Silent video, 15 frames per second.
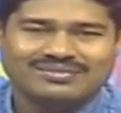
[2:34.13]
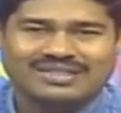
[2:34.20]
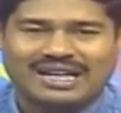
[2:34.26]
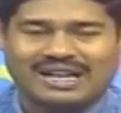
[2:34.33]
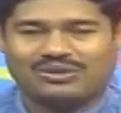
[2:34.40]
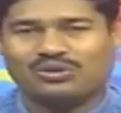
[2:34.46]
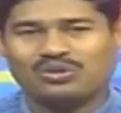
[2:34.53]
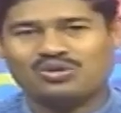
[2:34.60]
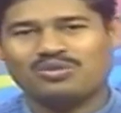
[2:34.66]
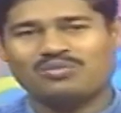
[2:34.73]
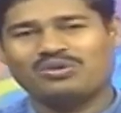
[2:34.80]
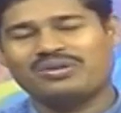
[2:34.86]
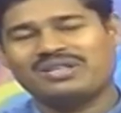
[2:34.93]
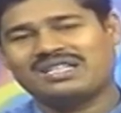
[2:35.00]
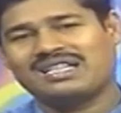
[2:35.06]
এক দর্শক বন্ধু
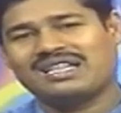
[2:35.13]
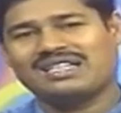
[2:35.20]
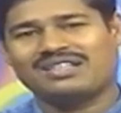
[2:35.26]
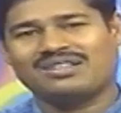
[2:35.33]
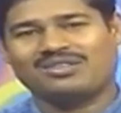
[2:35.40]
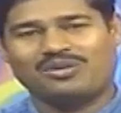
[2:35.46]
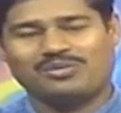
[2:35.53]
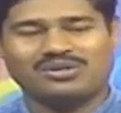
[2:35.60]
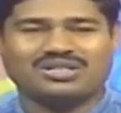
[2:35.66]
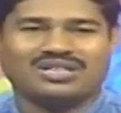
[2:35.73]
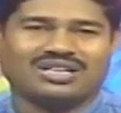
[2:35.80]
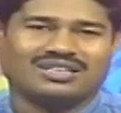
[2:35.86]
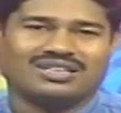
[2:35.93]
এসে গিয়েছেন নমস্কার